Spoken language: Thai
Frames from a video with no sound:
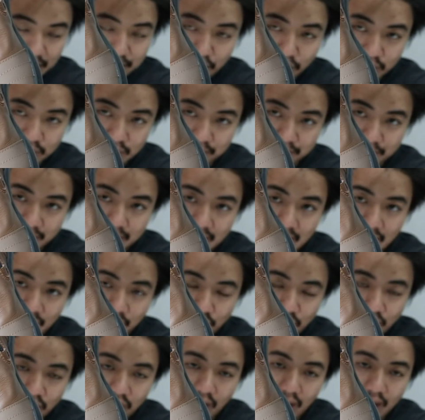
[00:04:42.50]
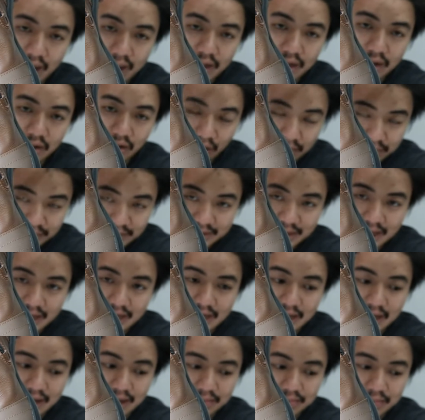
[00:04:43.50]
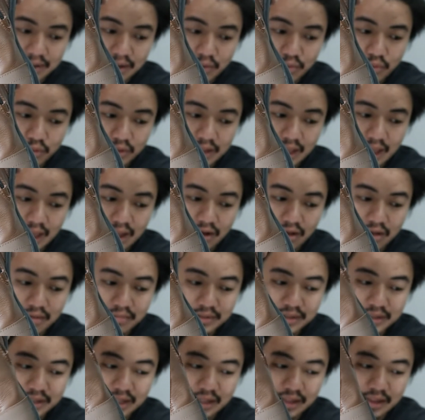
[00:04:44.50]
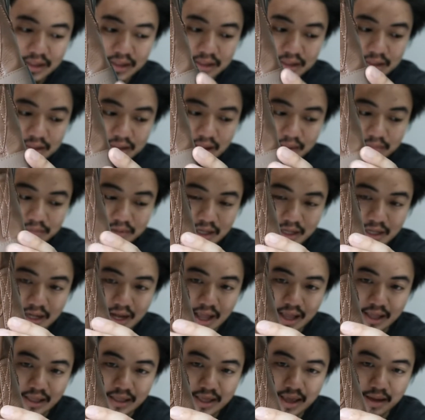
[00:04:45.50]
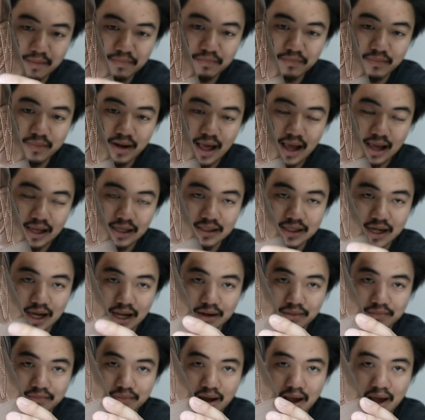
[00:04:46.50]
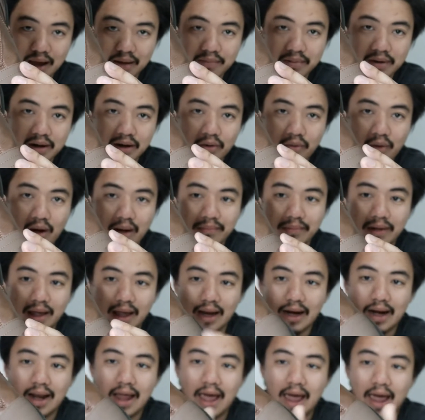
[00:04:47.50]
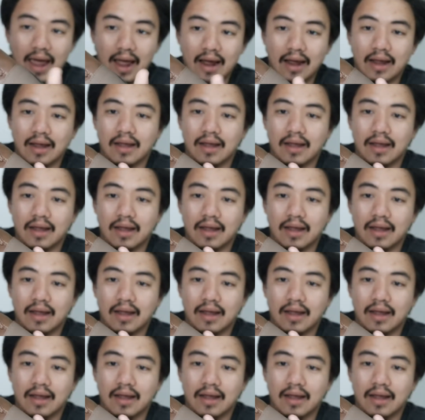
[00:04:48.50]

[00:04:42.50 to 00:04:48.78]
งหมดจะเป็นหนังวัวร้อยร้อยเปอร์เซ็นต์นะครับหนังวัวแท้ร้อยเปอร์เซ็นต์ทำจากหนังเย็บหลายชั้นมากเพื่อความแข็งแรง